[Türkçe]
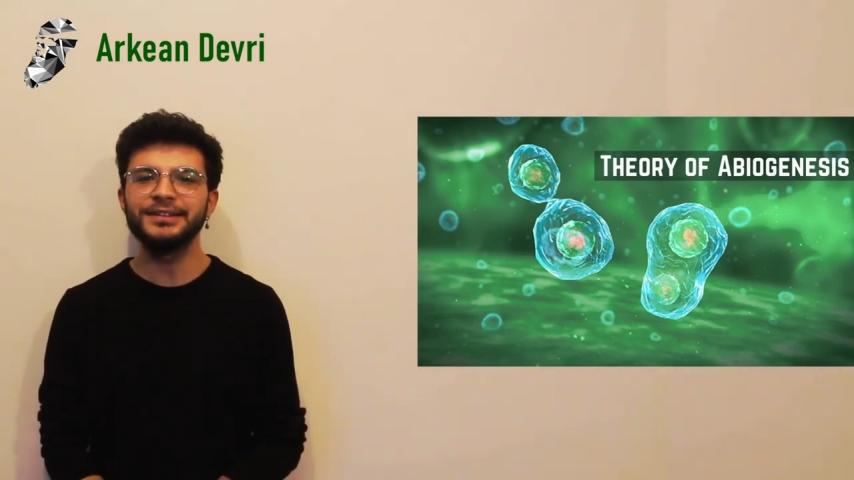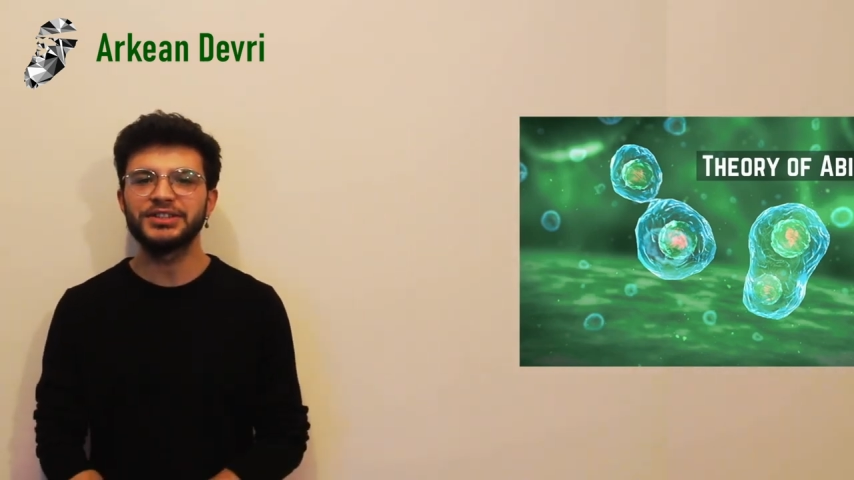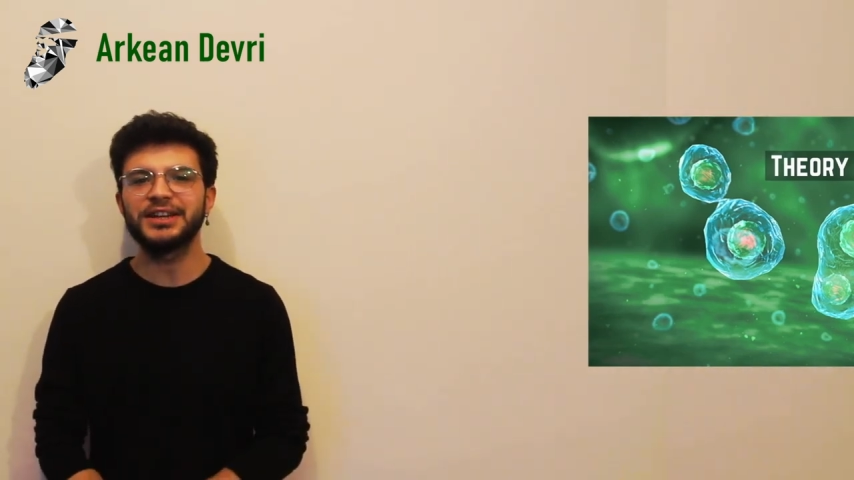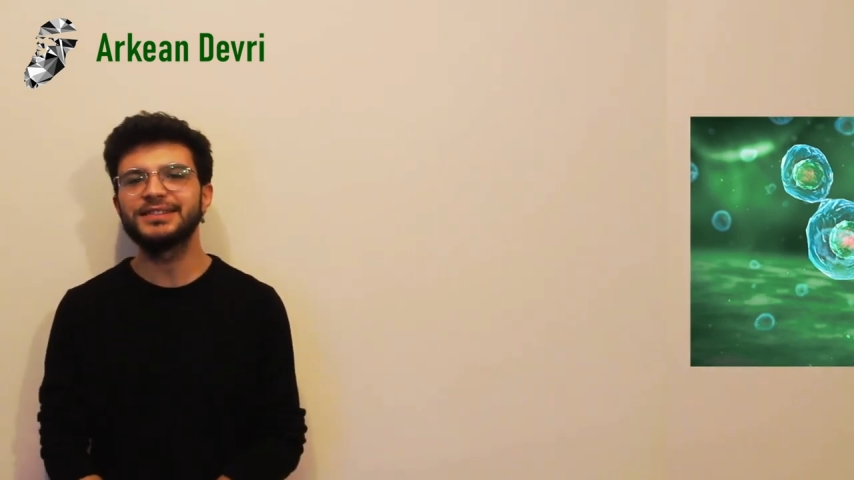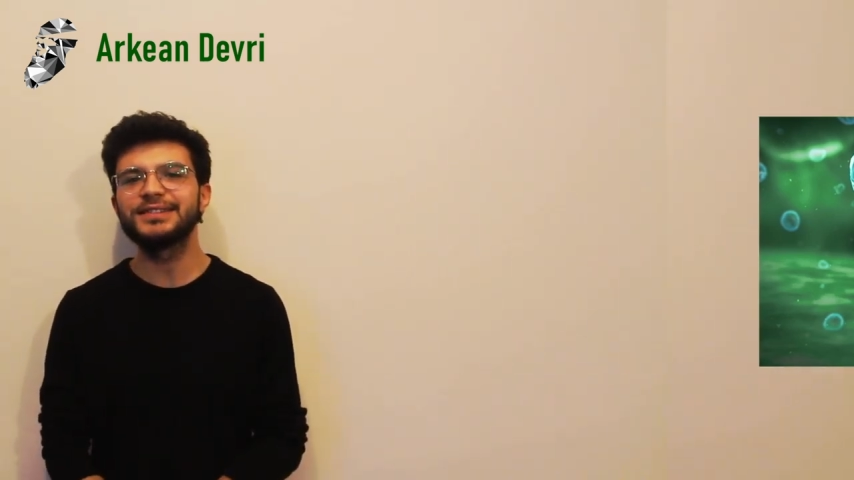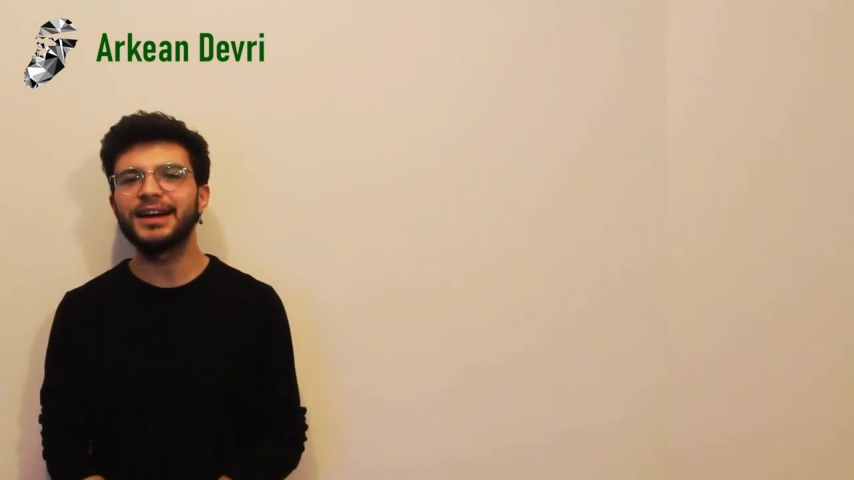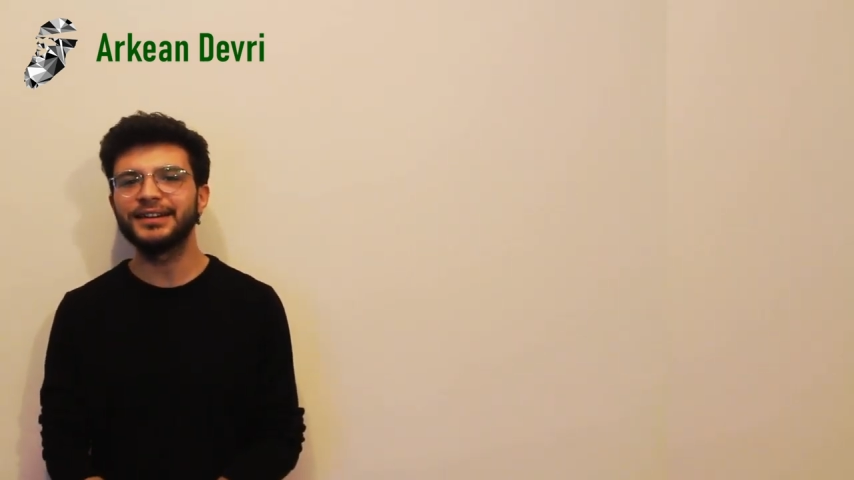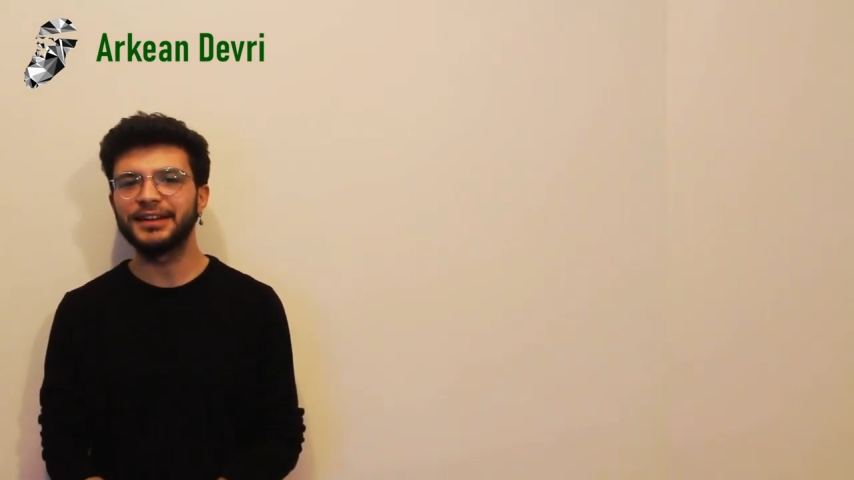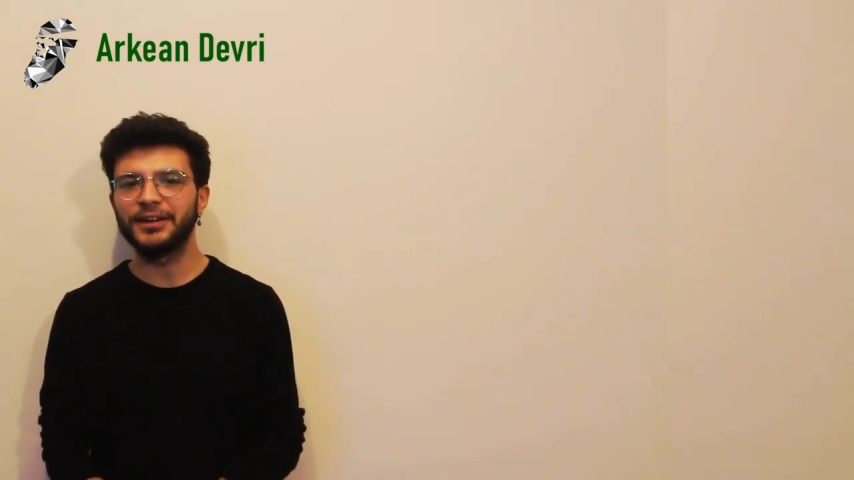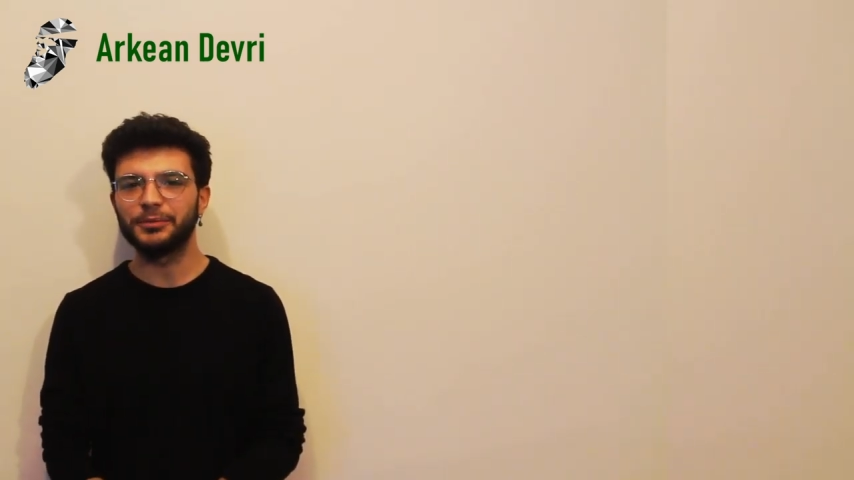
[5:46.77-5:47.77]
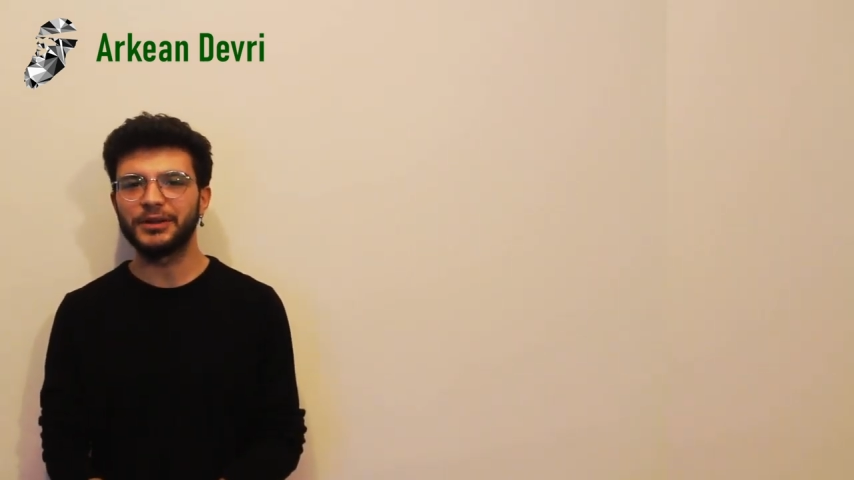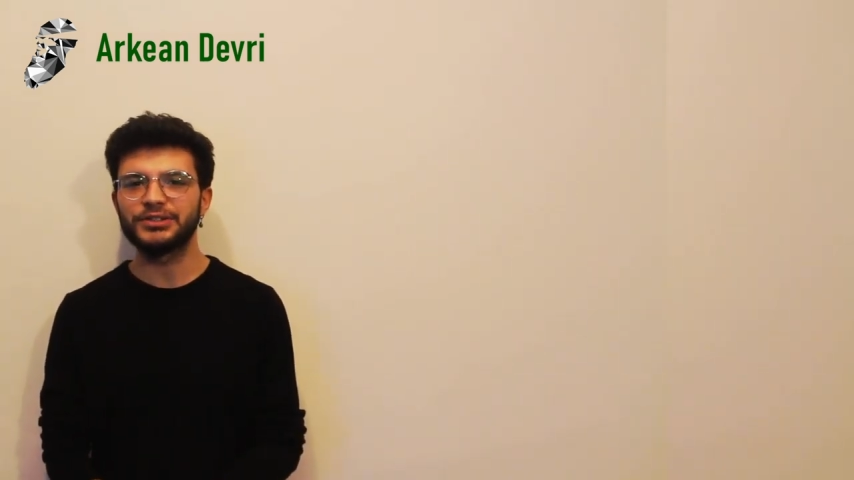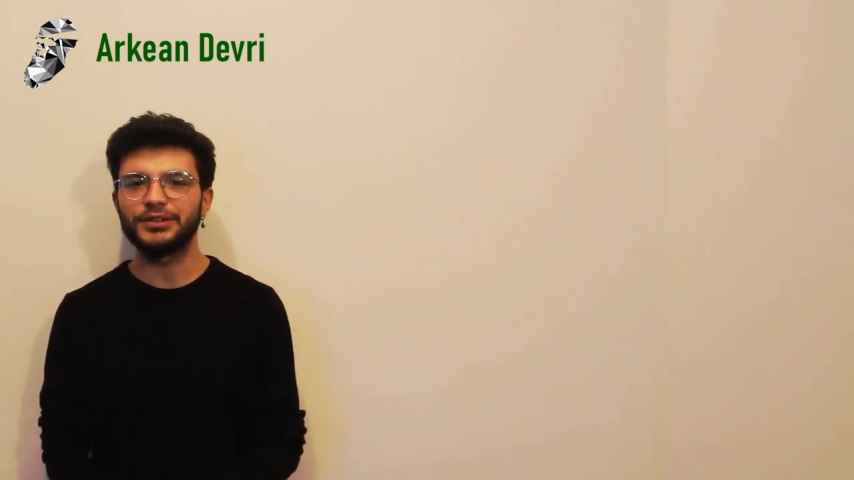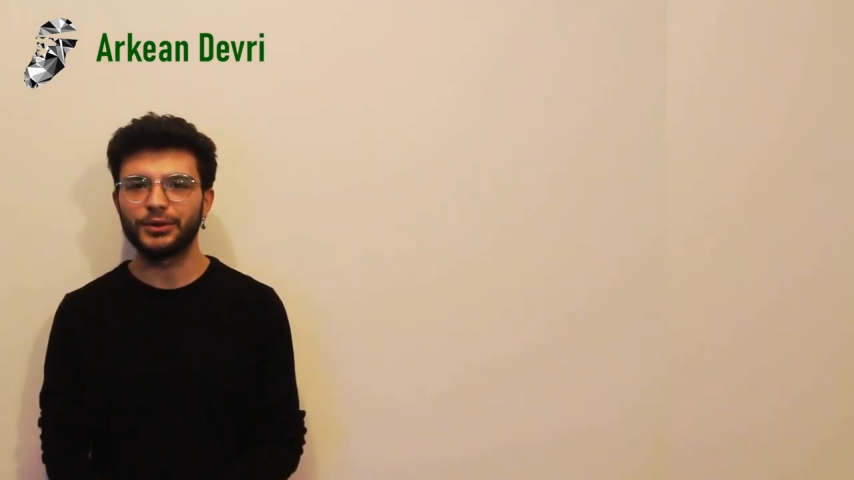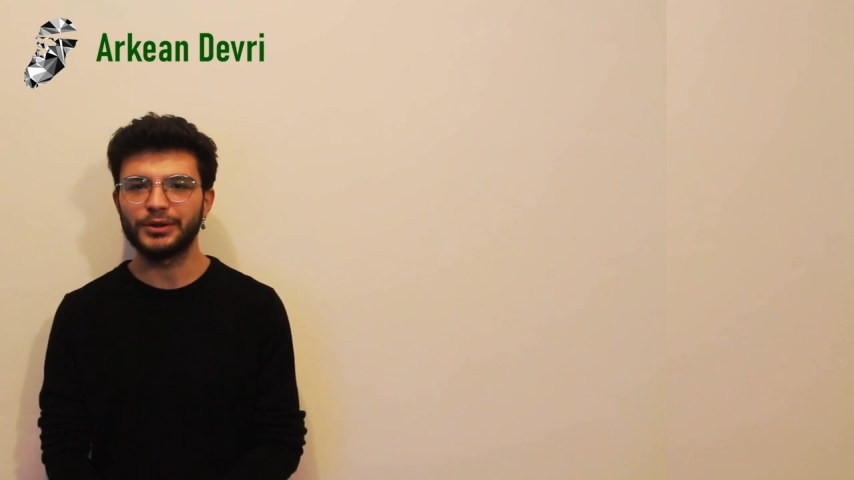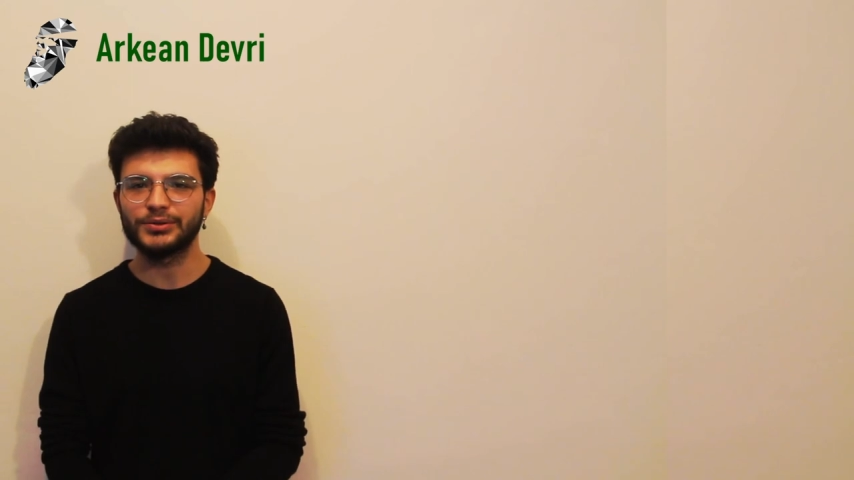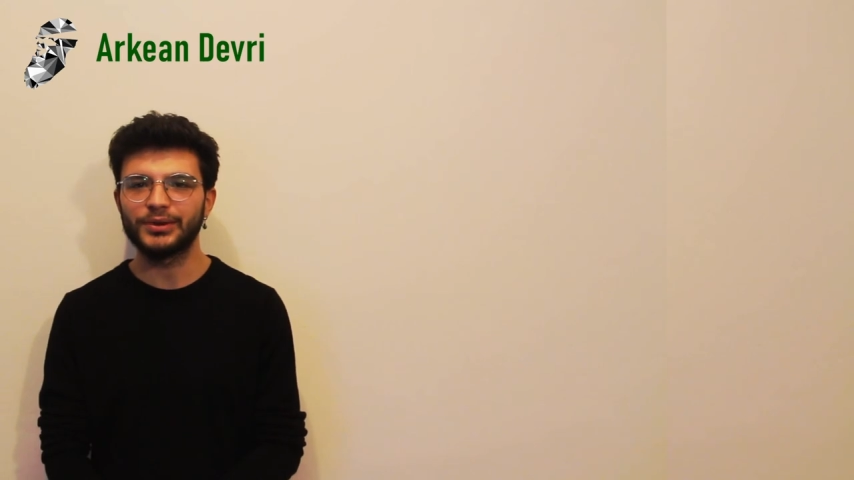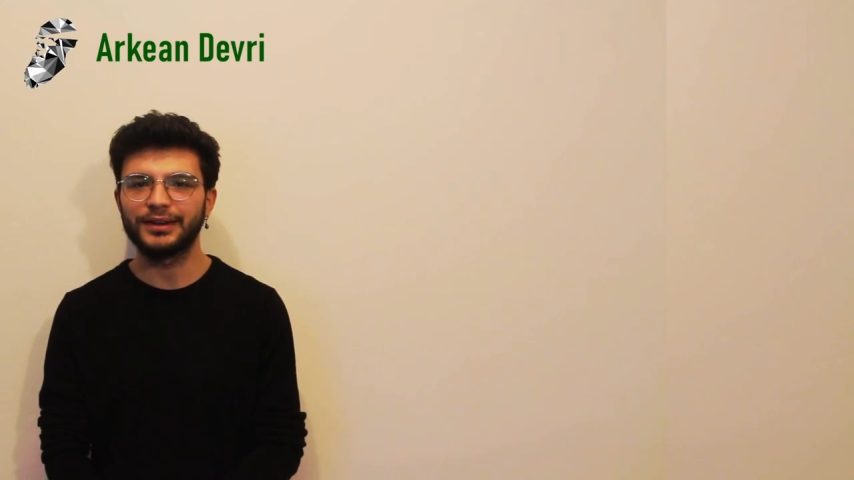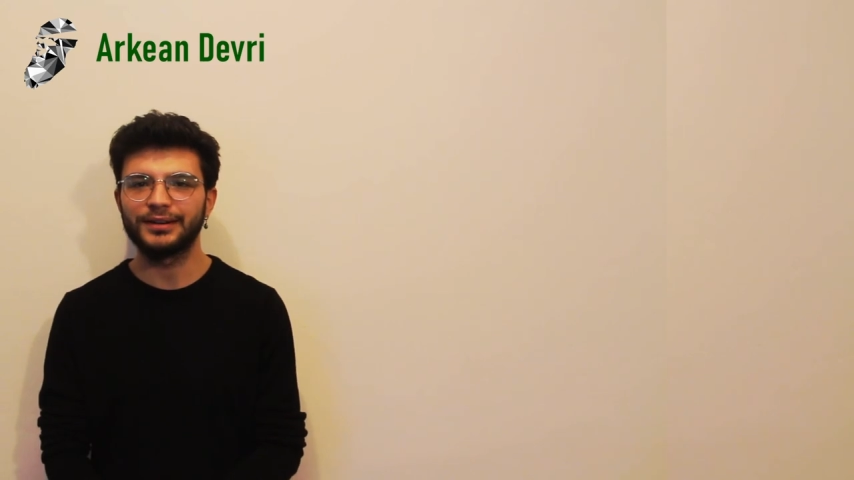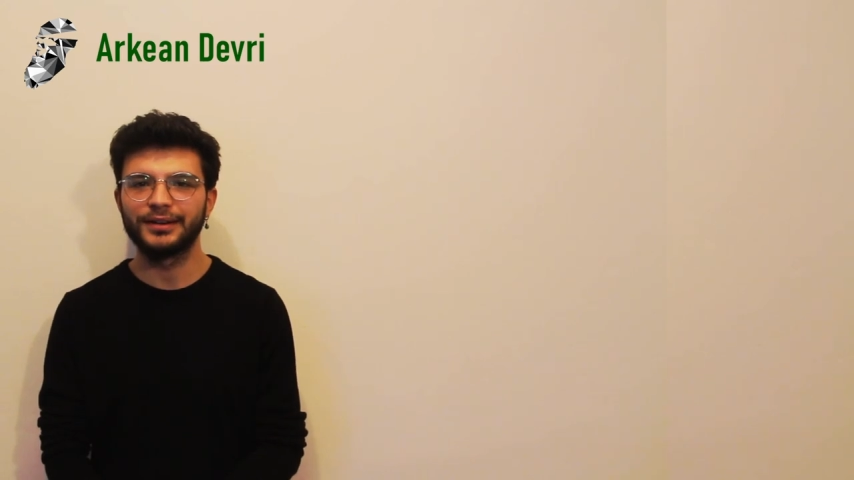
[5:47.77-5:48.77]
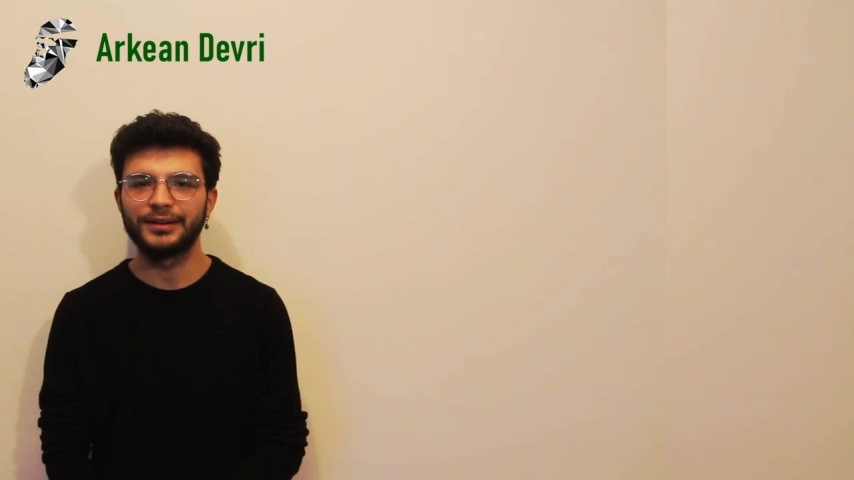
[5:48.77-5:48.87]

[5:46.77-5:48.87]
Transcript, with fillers: cansızlardan evrimleştiğini öne sürer.